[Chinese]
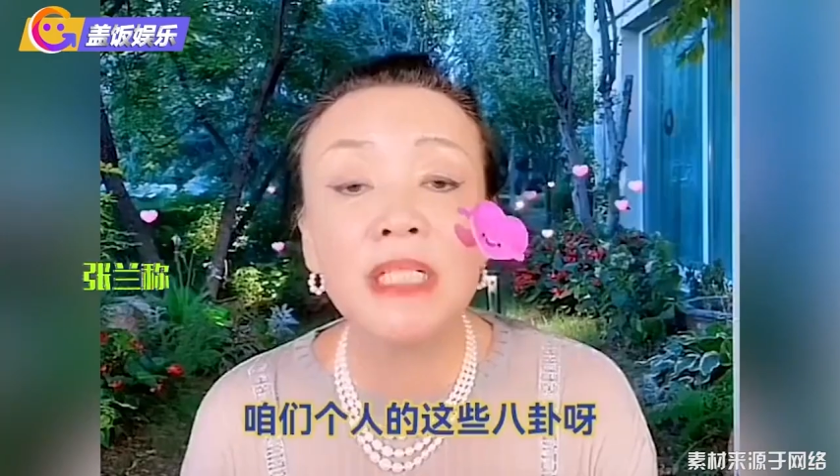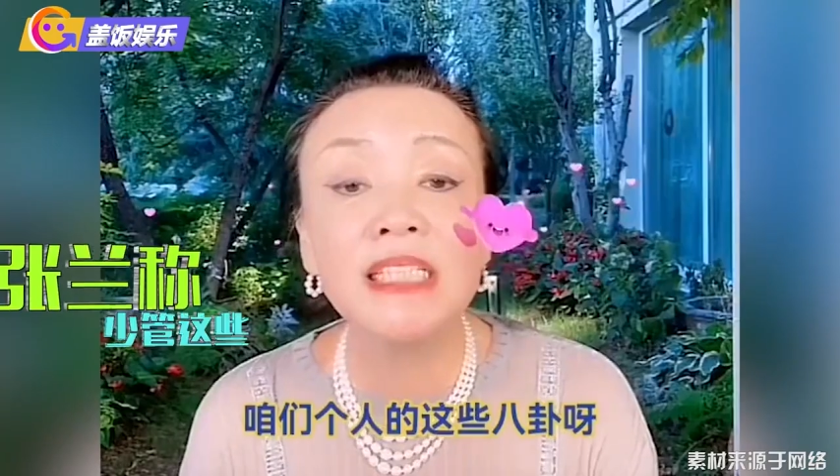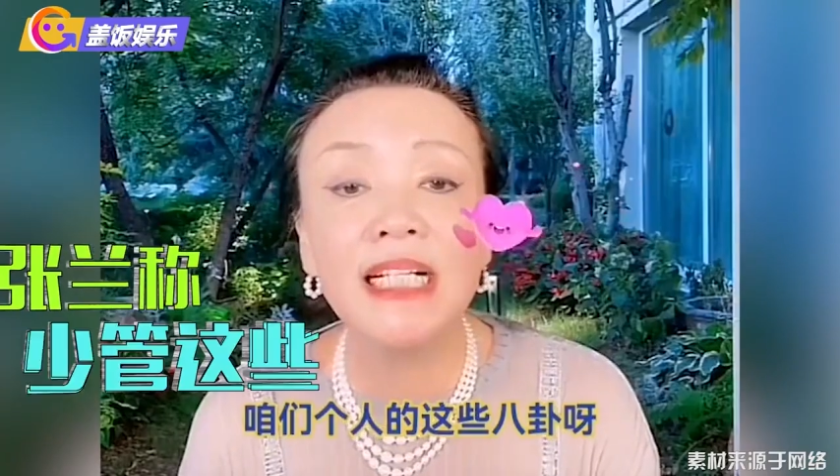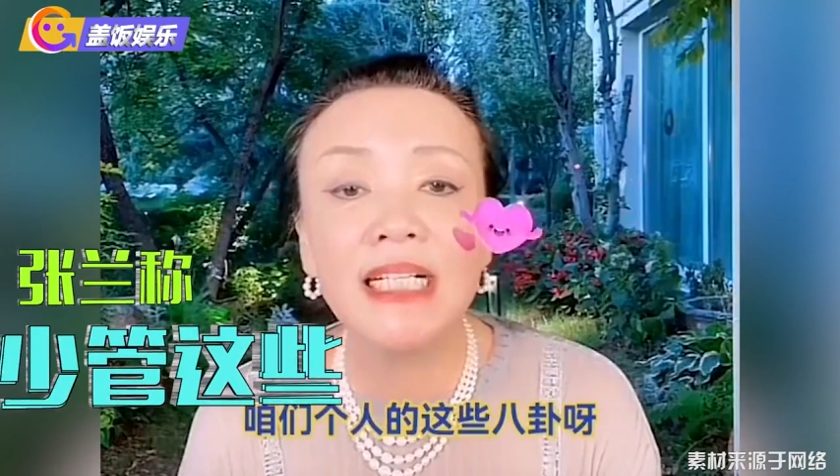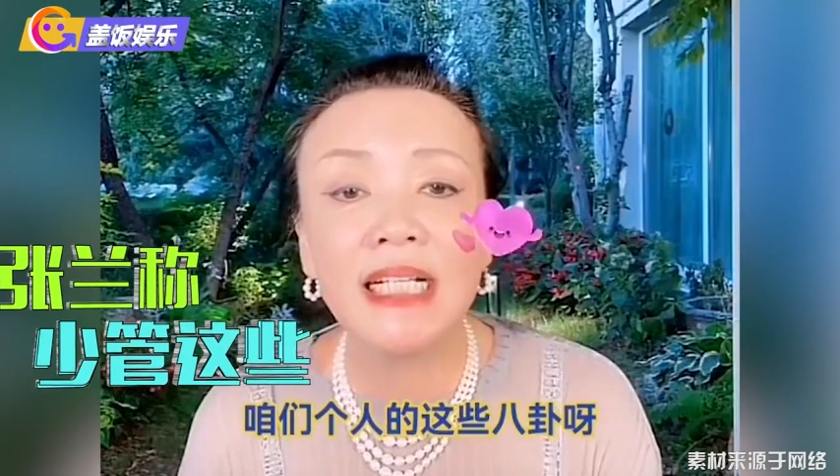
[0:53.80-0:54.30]

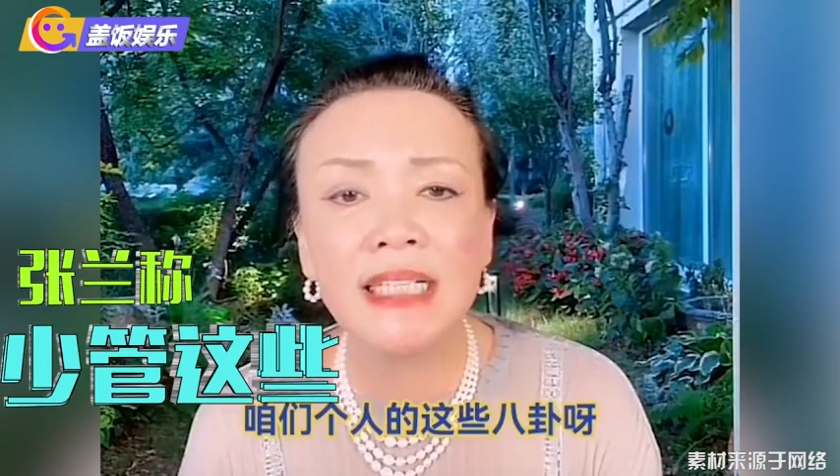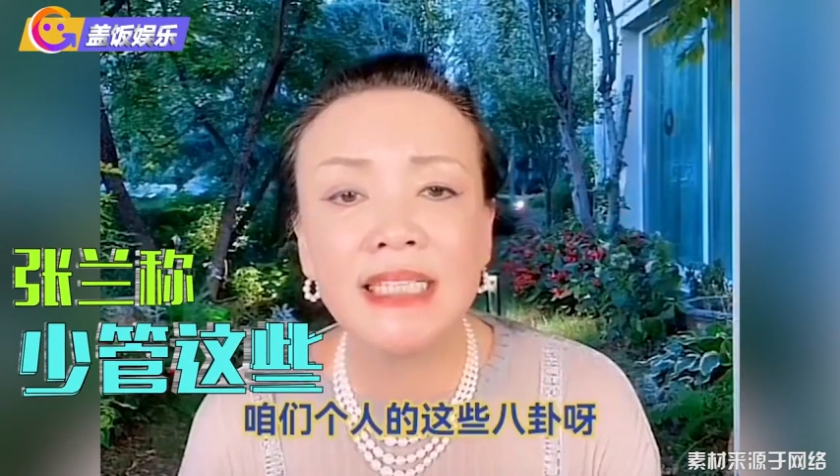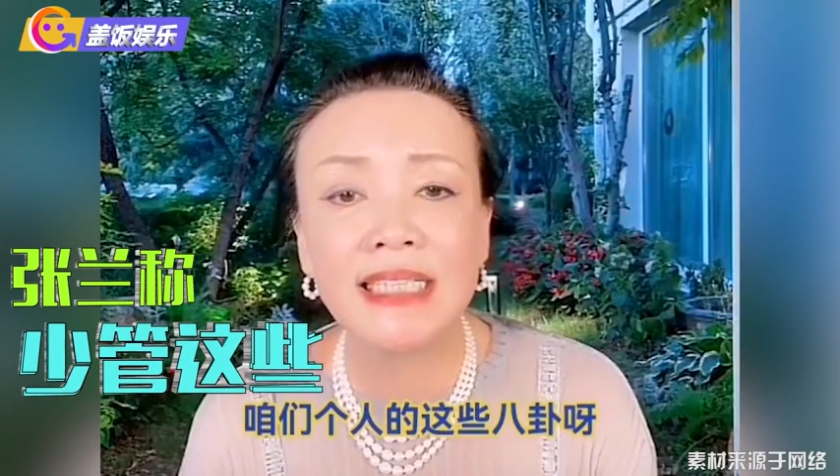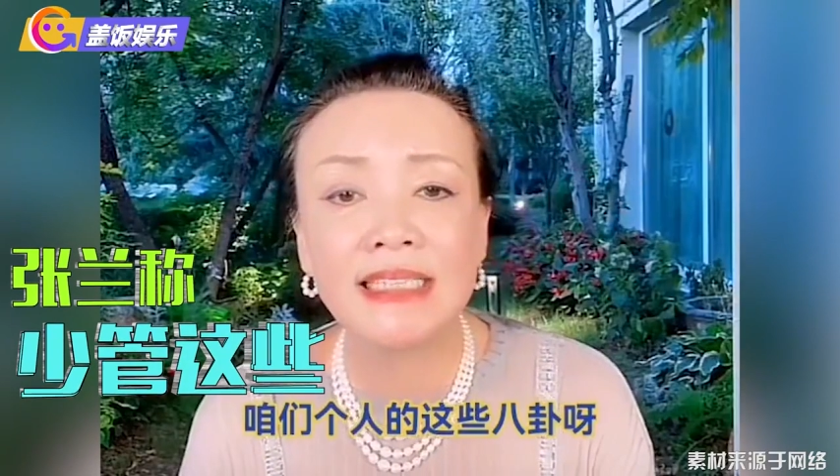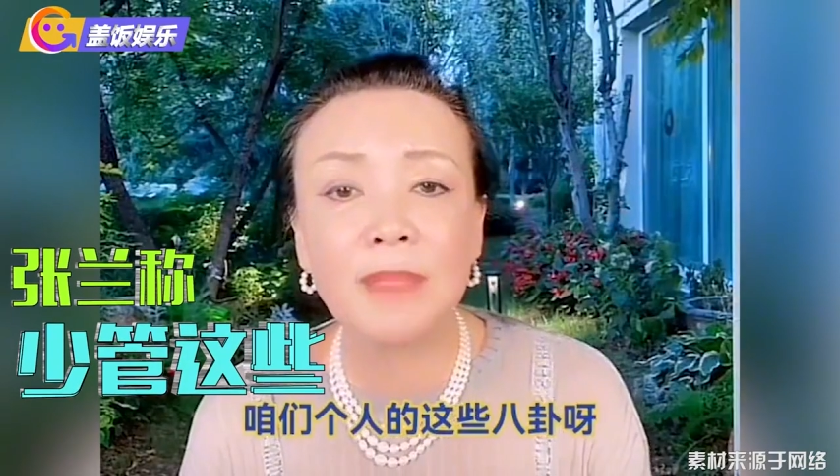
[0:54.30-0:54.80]
咱们个
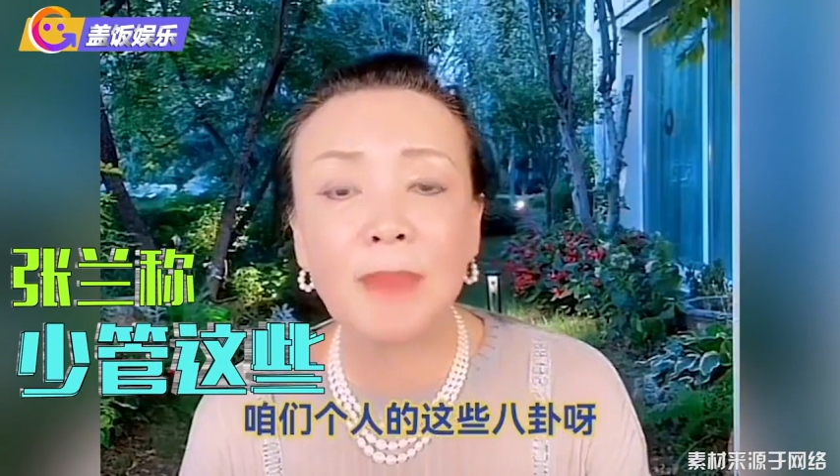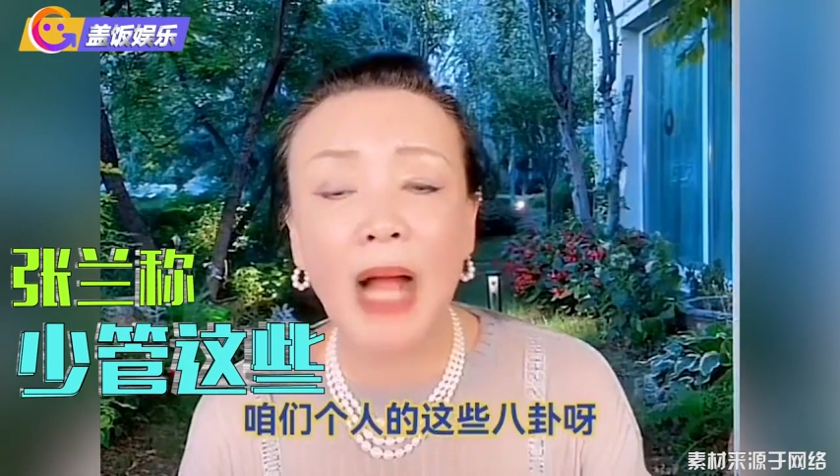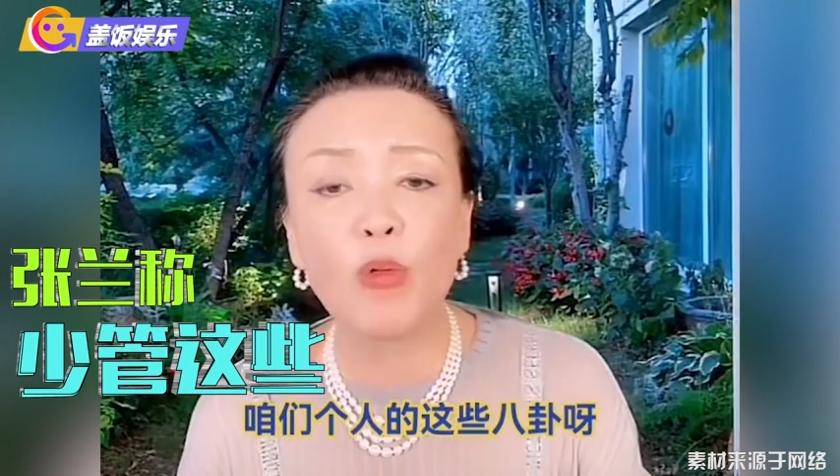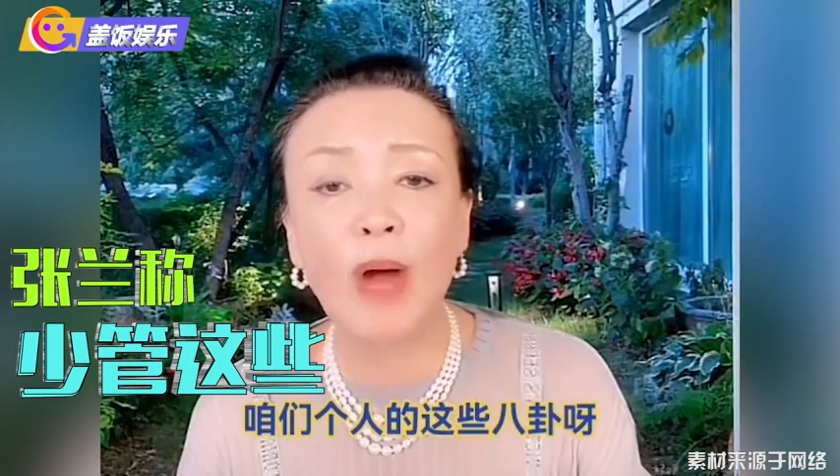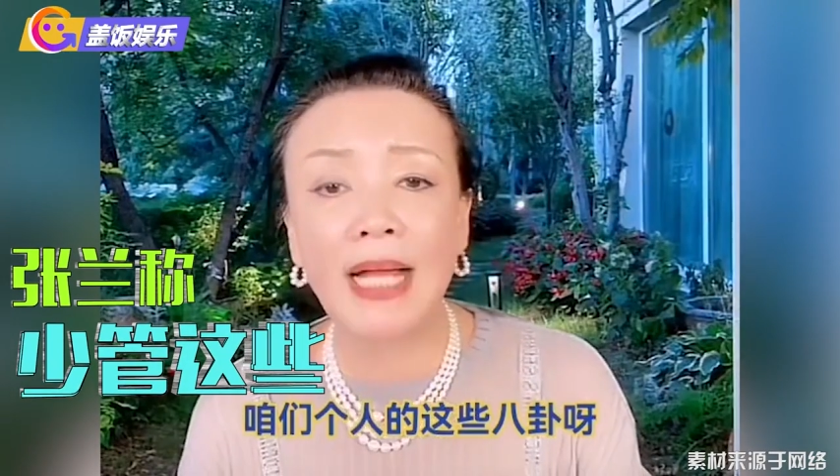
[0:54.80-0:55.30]
人的这
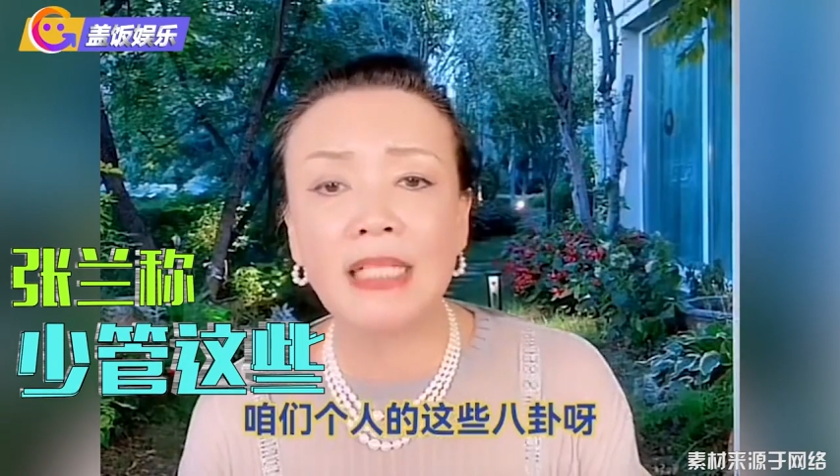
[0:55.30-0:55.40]
些八